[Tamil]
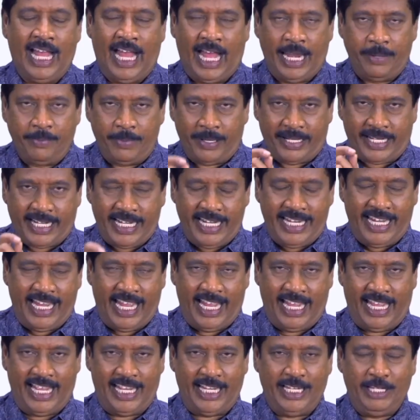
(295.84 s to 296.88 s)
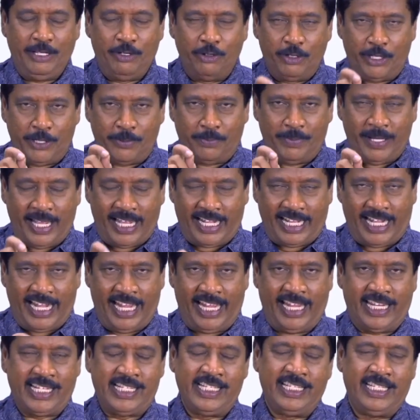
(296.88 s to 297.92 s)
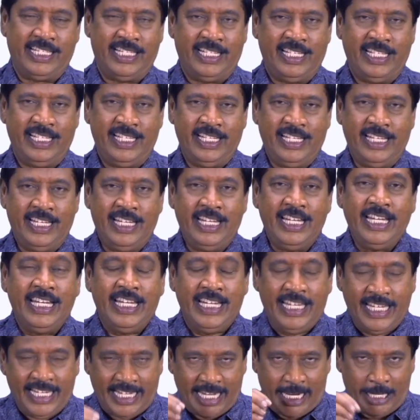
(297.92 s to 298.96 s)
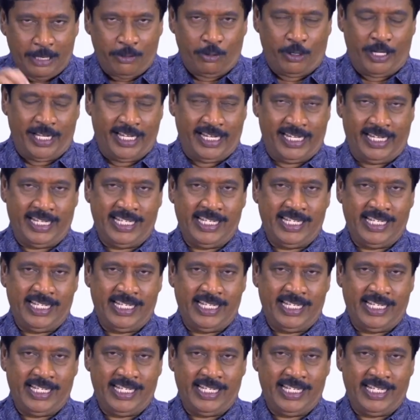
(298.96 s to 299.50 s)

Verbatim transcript: அன்பிற்கினிய யூடியூப் நேயர்களே நீங்கள் என்னோடு